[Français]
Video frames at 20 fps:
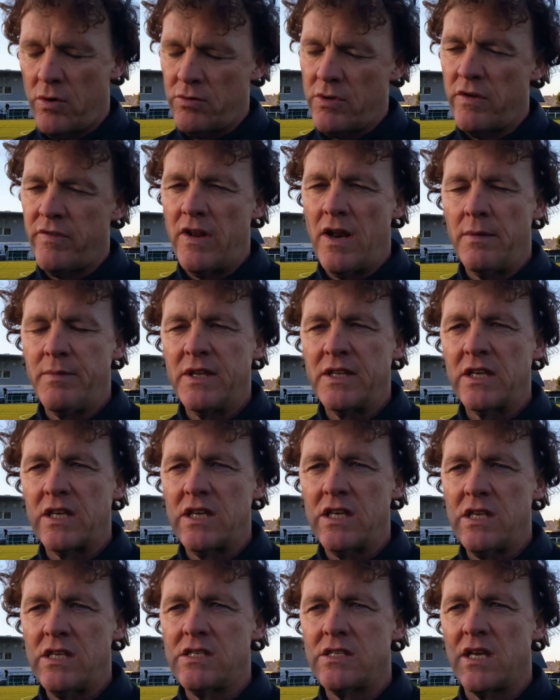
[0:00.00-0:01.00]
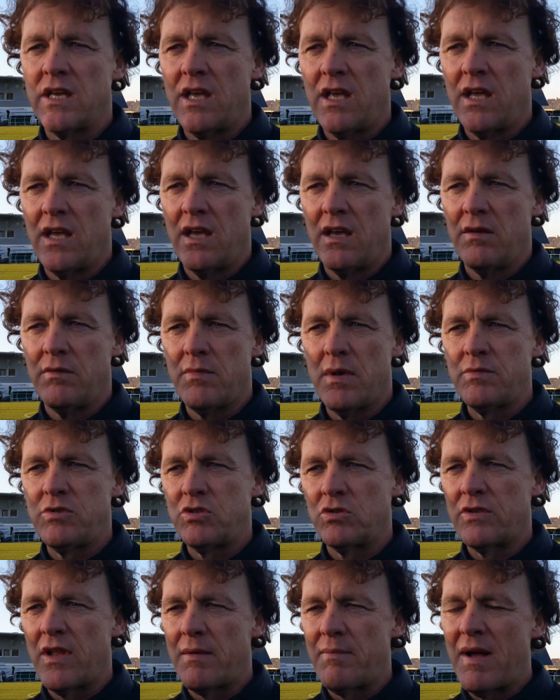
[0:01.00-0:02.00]
on avait la maîtrise et même
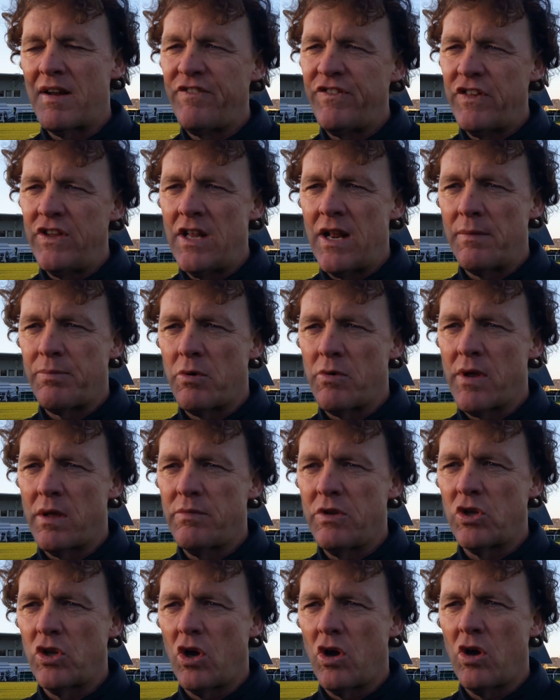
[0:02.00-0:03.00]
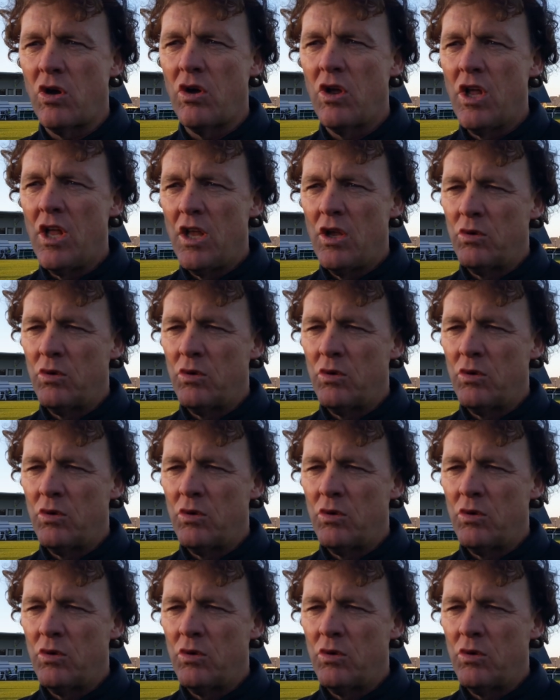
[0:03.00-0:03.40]
si on a mal fini la première mi-temps,